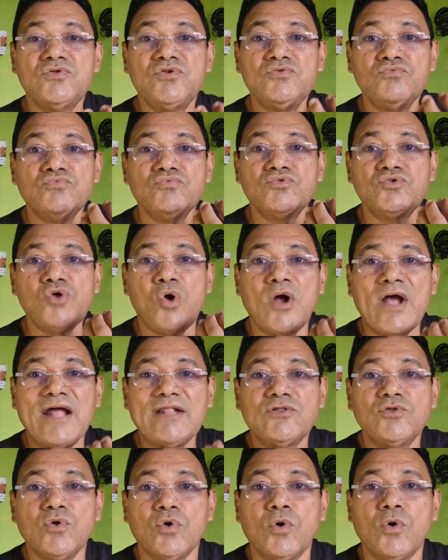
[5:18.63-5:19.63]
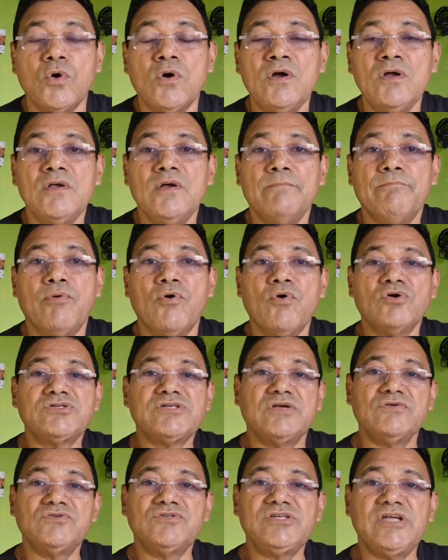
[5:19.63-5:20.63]
de um jogador,
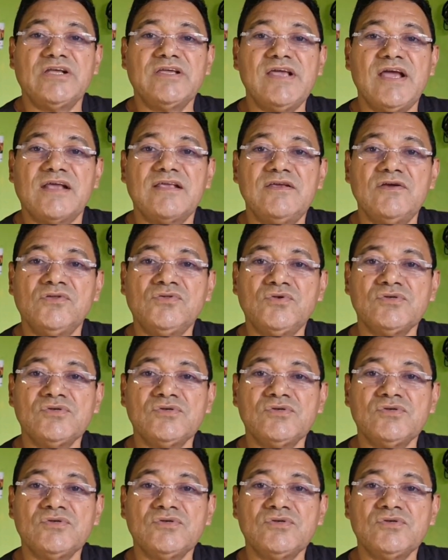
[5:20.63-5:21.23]
poxa, eu cheguei aqui,